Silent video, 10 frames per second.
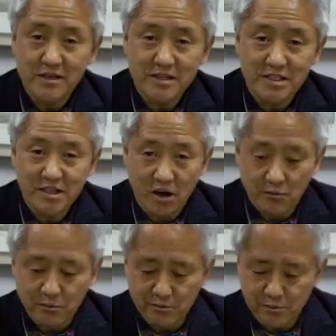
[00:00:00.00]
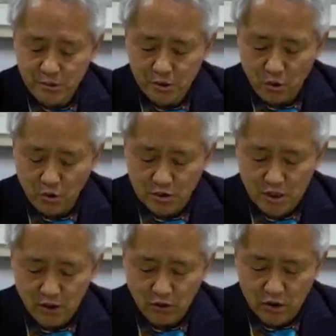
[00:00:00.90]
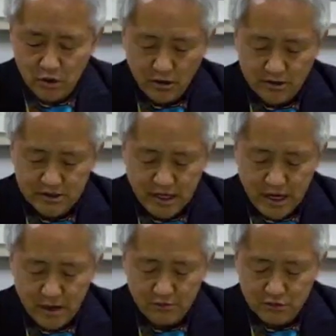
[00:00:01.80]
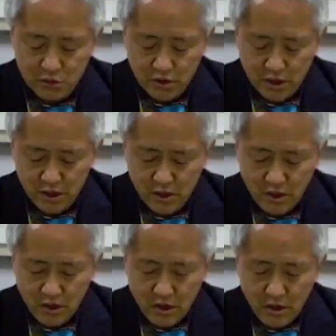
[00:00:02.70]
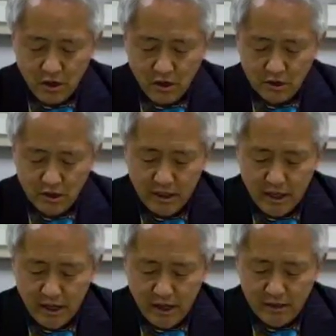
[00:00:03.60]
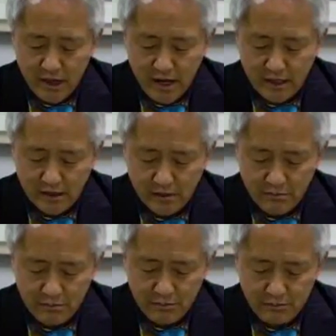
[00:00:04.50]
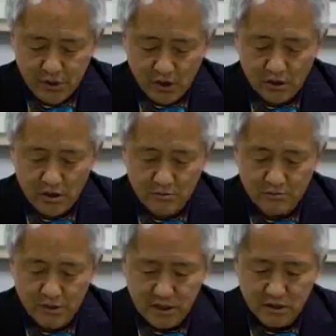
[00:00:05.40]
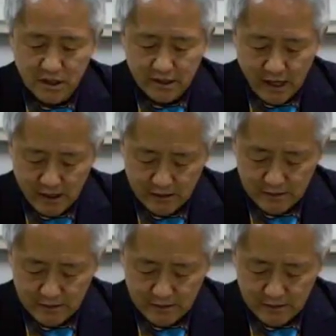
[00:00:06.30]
실업, 독재, 권력, 사회 부조리 어디에나 있는 벽을 밀어내다